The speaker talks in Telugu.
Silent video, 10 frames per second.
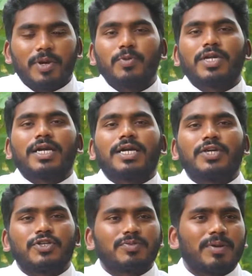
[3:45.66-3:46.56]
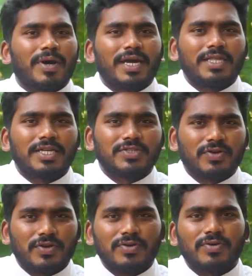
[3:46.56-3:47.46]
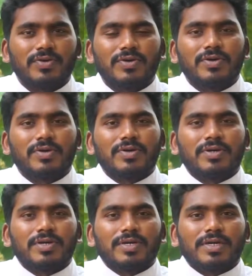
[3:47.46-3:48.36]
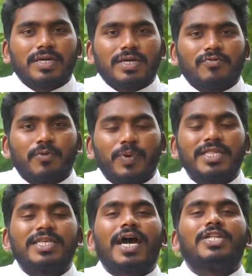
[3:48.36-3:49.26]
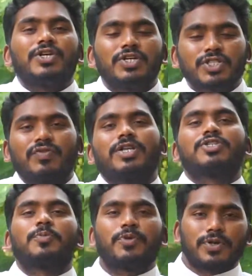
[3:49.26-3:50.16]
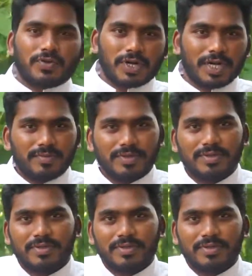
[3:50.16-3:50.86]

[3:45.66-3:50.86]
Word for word: మరి ముఖ్యంగా ఈరోజు మన భారతదేశంలో ఉపాధ్యాయుల దినోత్సవాన్ని జరుపుకుంటూ ఉన్నాం